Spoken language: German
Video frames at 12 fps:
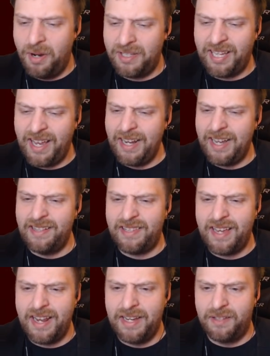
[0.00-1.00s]
kurz sein. Ganz
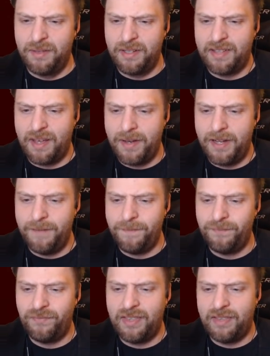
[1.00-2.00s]
ehrlich, du, jetzt haben wir
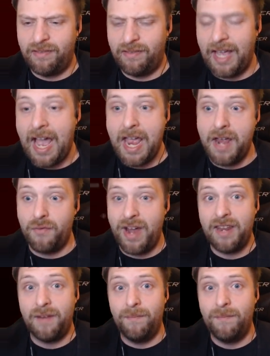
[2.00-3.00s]
drei
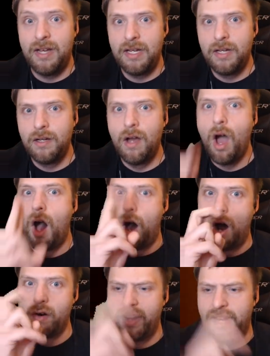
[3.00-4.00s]
random
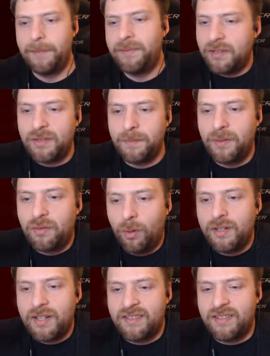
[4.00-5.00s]
Horror Games. Also ich
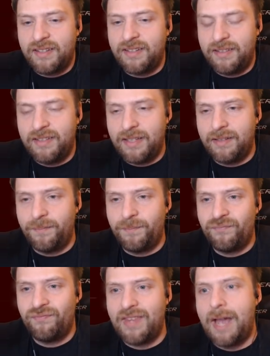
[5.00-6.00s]
betone jetzt...
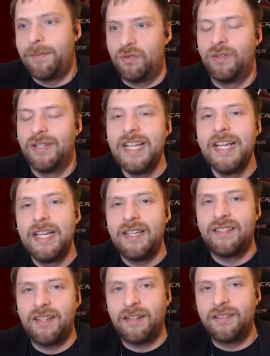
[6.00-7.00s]
Na, betonen.
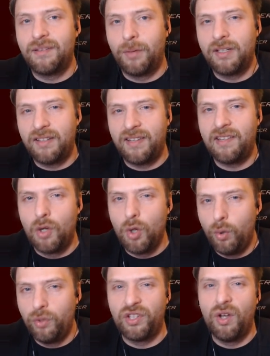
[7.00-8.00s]
Ich sag das Wort jetzt sehr, sehr
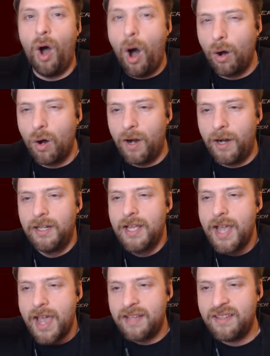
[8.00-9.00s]
lose Horror.
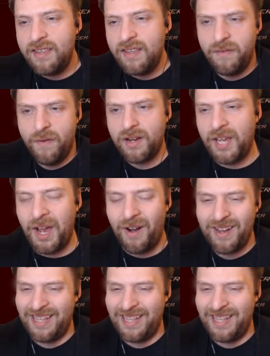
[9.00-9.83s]
Es ist nicht wirklich Horror,